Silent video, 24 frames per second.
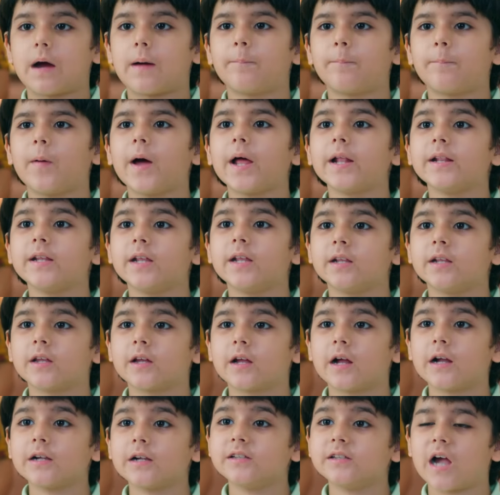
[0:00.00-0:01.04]
पापा
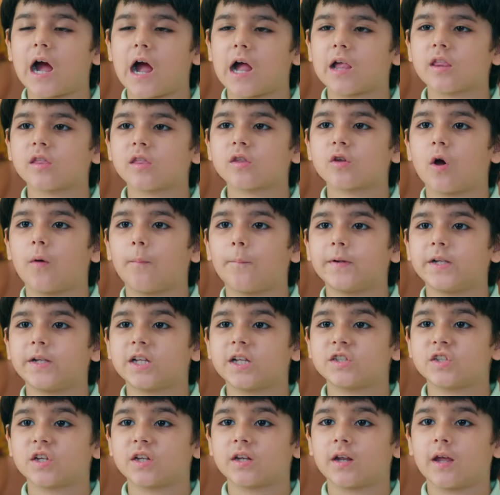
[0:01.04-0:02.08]
दीदी का डांस
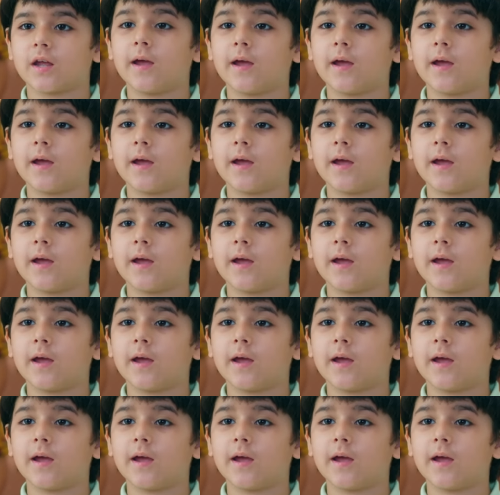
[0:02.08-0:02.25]
कंपटीशन